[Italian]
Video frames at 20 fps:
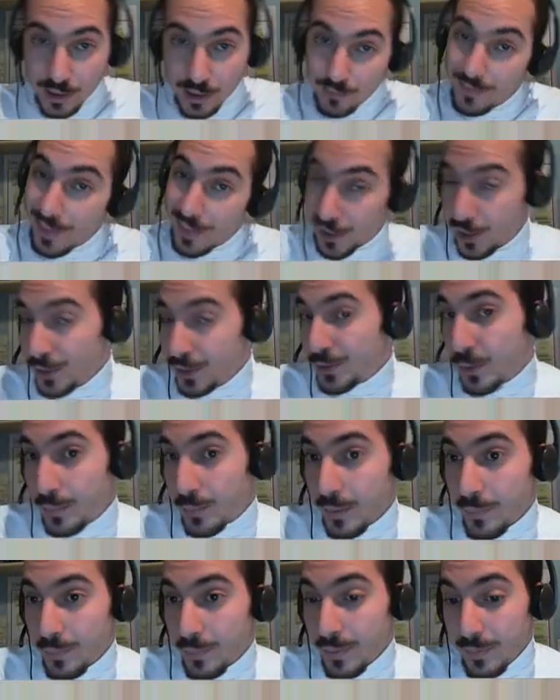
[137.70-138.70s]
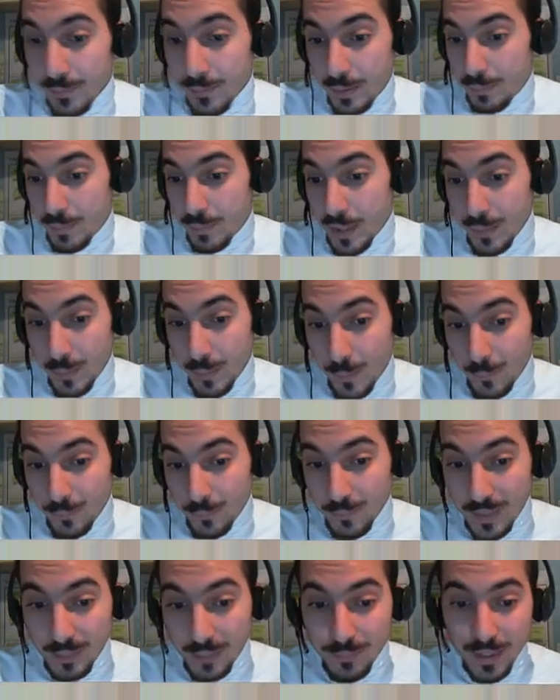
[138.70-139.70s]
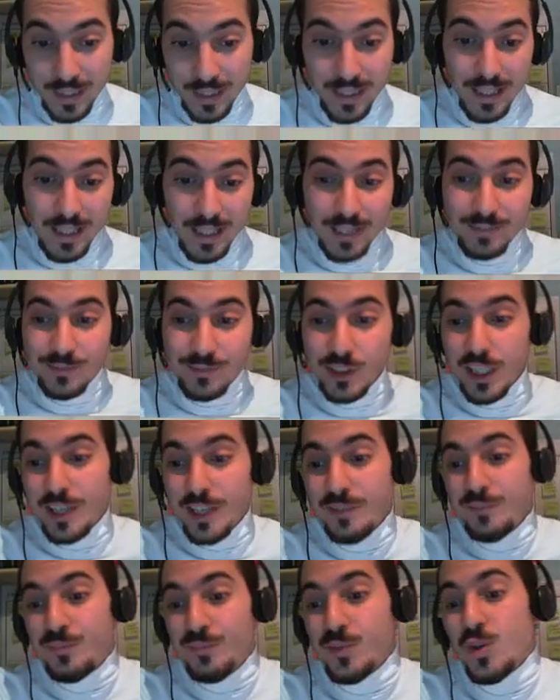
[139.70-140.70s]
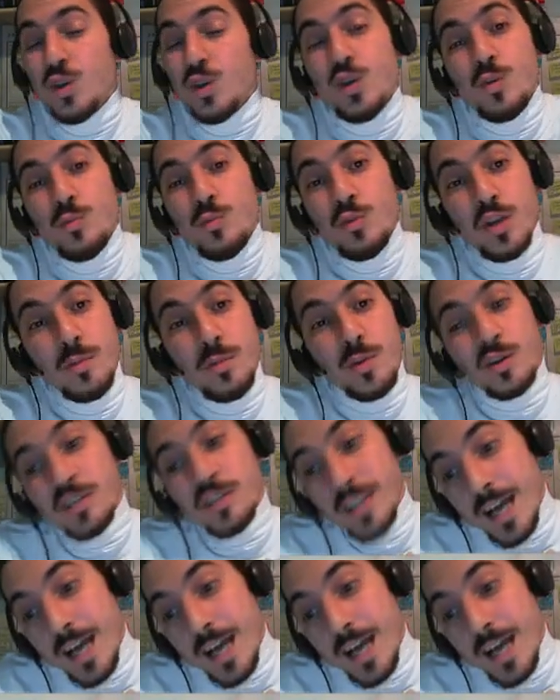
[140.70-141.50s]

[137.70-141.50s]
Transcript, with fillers: perché ci aveva sceso per, pri per primo? Perché, cioè, noi comuni